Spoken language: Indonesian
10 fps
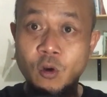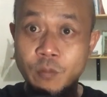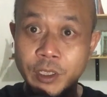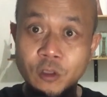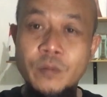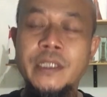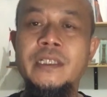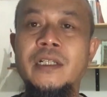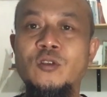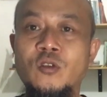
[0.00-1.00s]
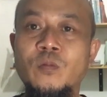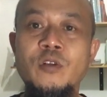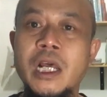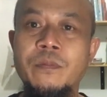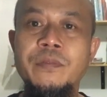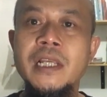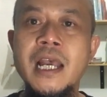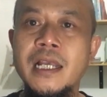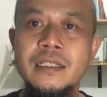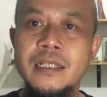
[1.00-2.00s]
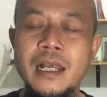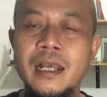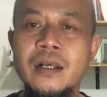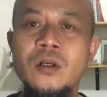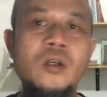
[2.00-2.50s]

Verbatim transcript: komen-komennya yang cukup luar biasa